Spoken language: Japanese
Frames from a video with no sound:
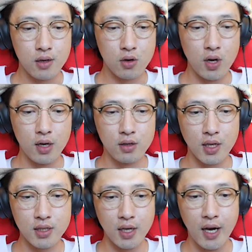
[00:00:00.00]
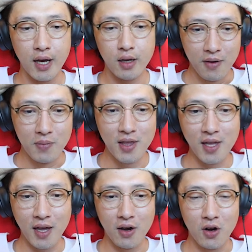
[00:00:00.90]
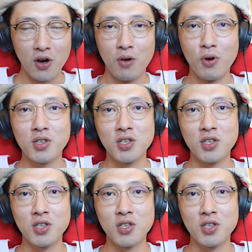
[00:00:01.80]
ご覧ください、見てよ、も